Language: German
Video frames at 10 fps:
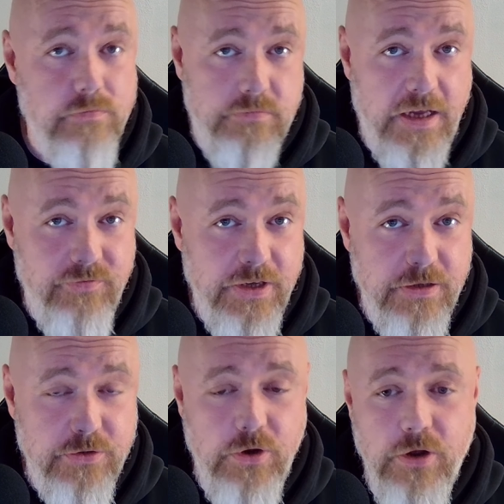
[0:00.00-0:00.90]

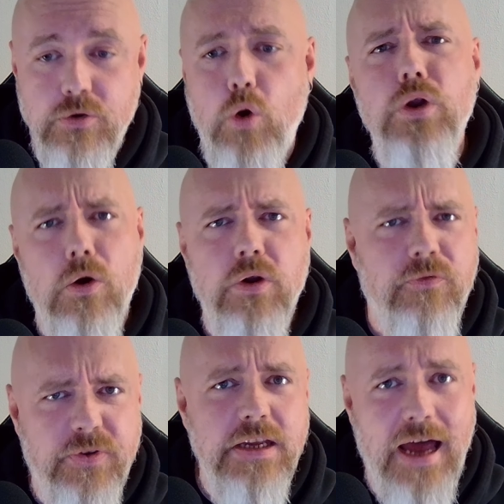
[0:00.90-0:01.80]
entwickeln können und auch noch
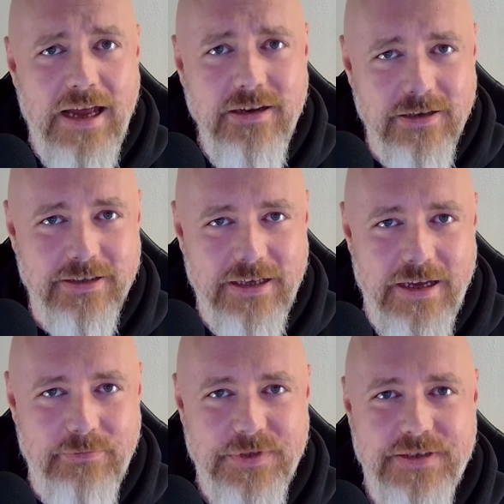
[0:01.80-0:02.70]
viele andere
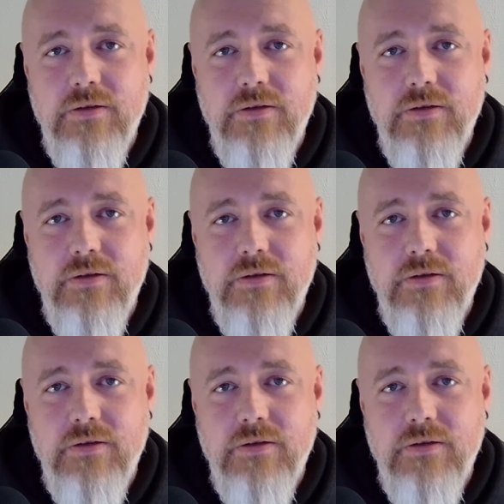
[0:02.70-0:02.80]
Games.